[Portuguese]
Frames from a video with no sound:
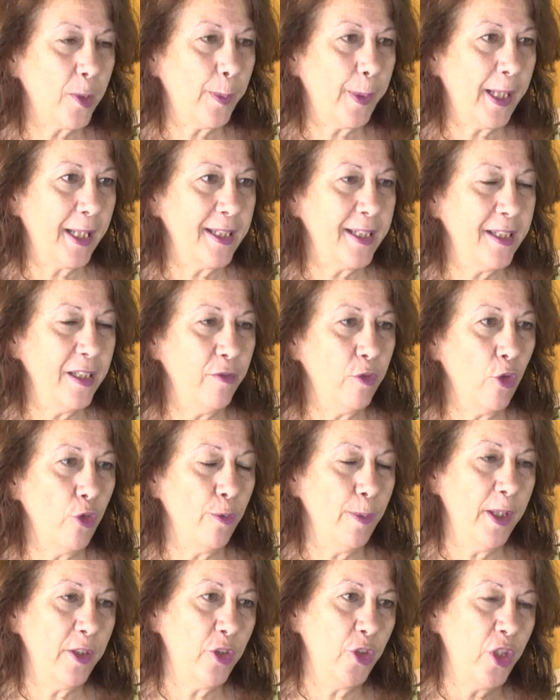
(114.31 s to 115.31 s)
para
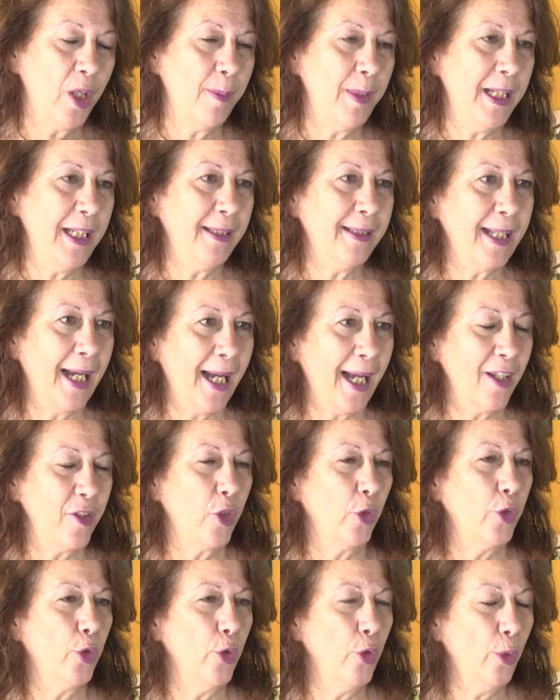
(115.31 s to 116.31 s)
desenvolvimento de habilidade,
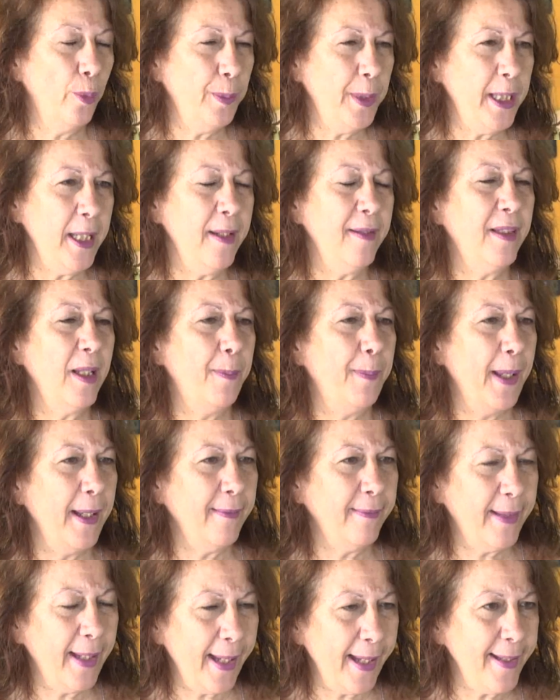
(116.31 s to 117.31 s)
autonomia,
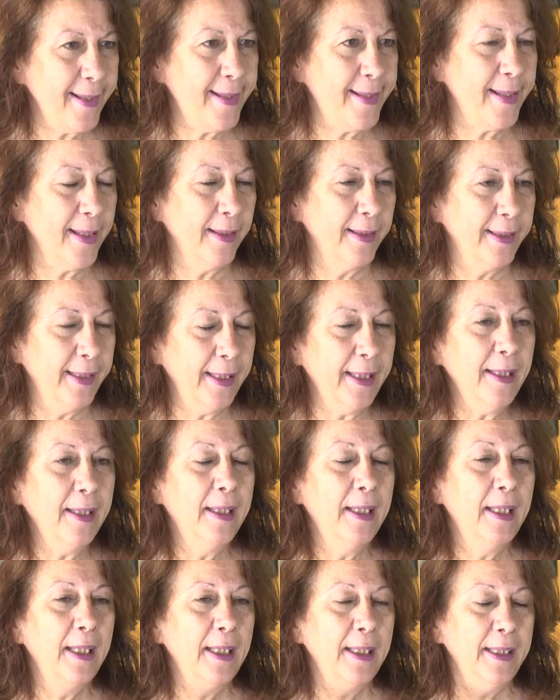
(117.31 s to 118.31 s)
independência. Né?
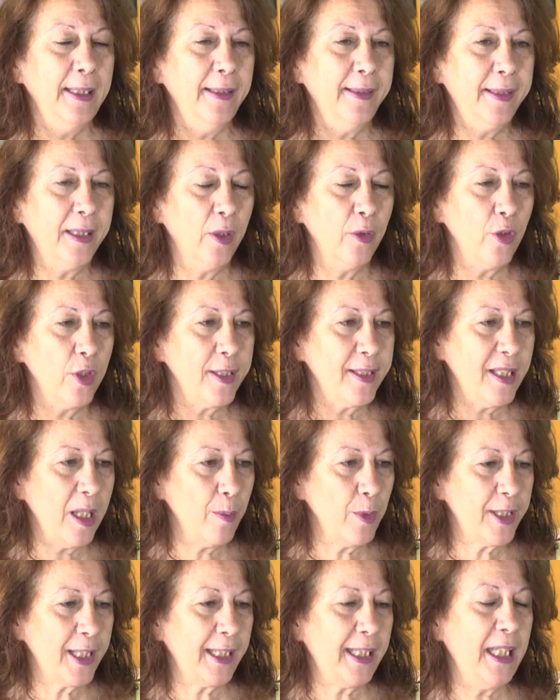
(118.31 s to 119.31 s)
Então, nós
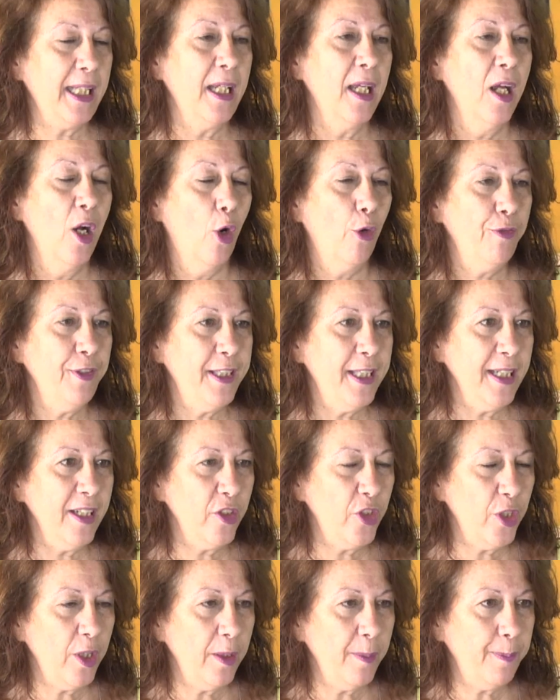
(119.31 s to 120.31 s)
temos aqui oficina
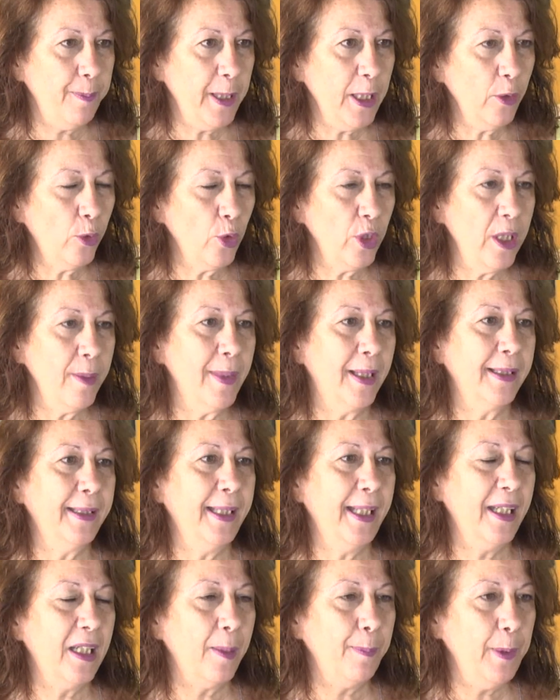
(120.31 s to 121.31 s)
de pintura em
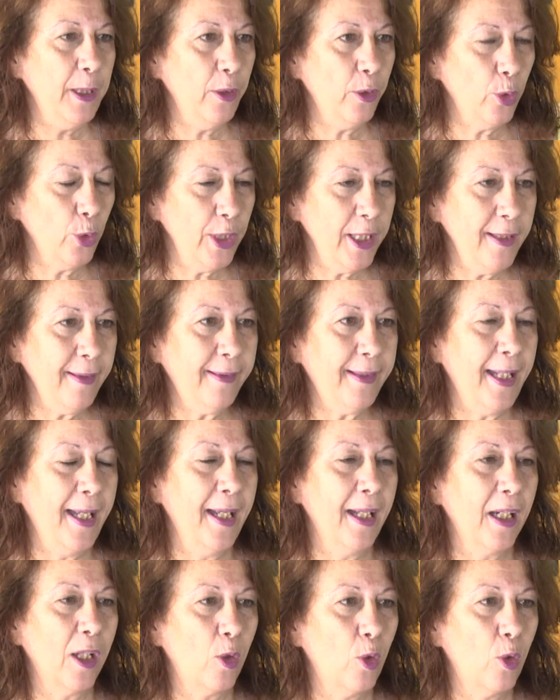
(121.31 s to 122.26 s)
madeira, pintura em tela,